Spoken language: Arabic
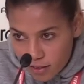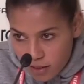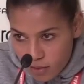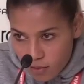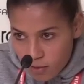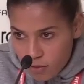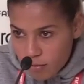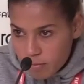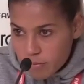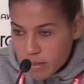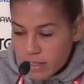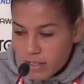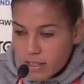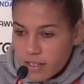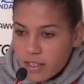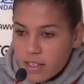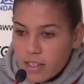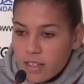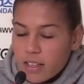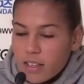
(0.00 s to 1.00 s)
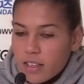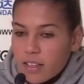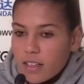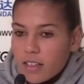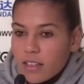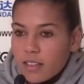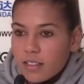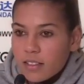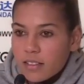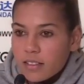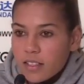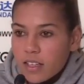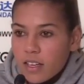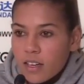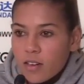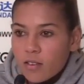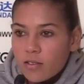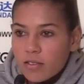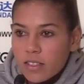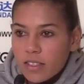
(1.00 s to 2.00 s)
كنقولوا باننا
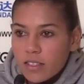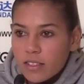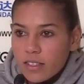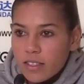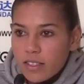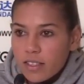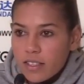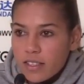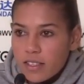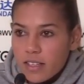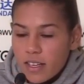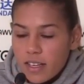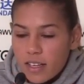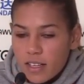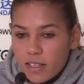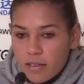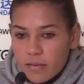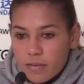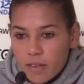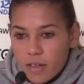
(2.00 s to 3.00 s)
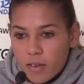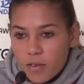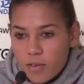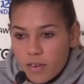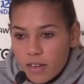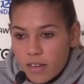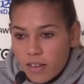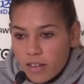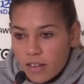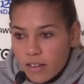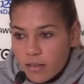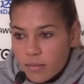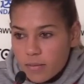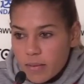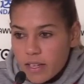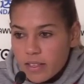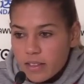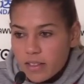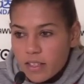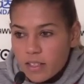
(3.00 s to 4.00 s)
التاهل ديالنا لكاس العالم فهو
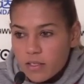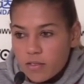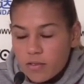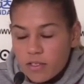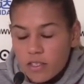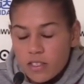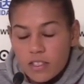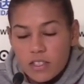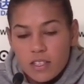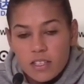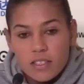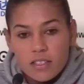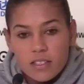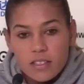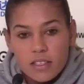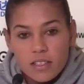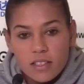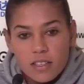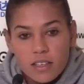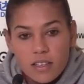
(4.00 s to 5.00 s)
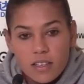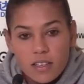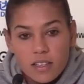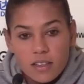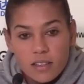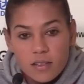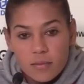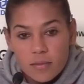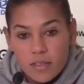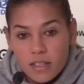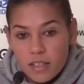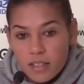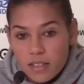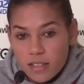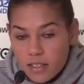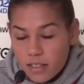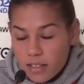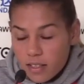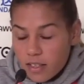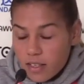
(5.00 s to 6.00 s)
بحد ذاته انجاز حنا
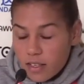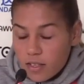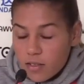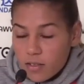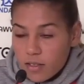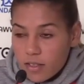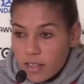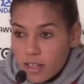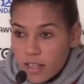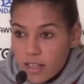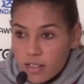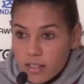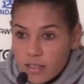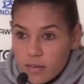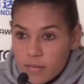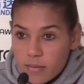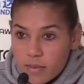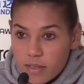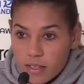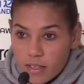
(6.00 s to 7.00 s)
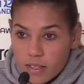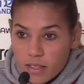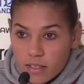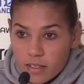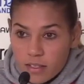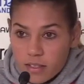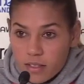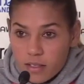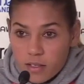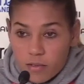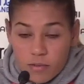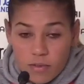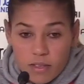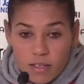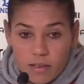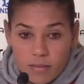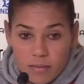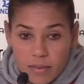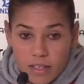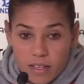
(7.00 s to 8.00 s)
قدمنا كره القدم النسويه
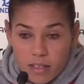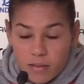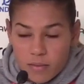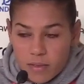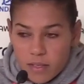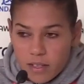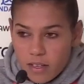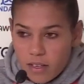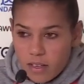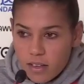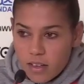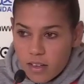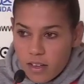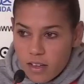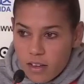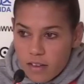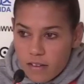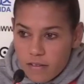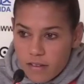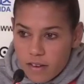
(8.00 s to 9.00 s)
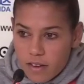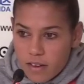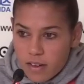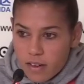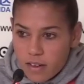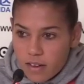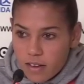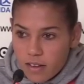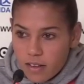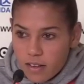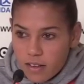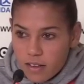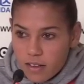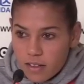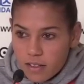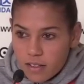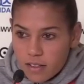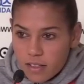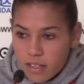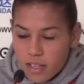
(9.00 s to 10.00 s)
المغربيه
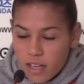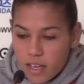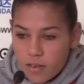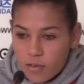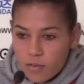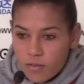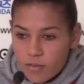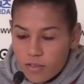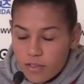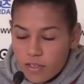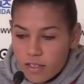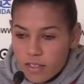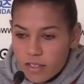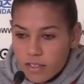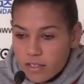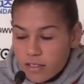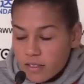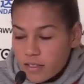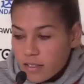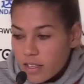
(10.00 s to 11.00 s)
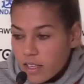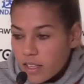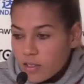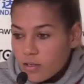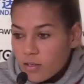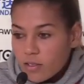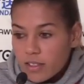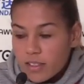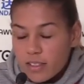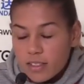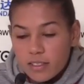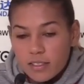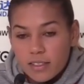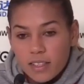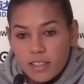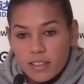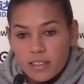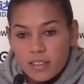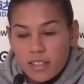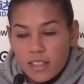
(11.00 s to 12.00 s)
فكنحاولوا نحيدوا علينا
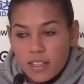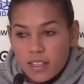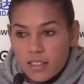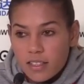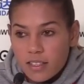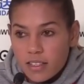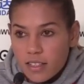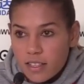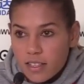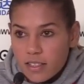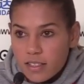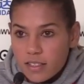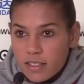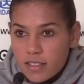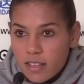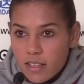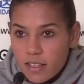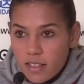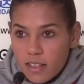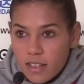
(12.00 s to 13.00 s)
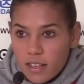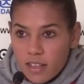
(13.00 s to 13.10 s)
الضغط ديال اننا خصنا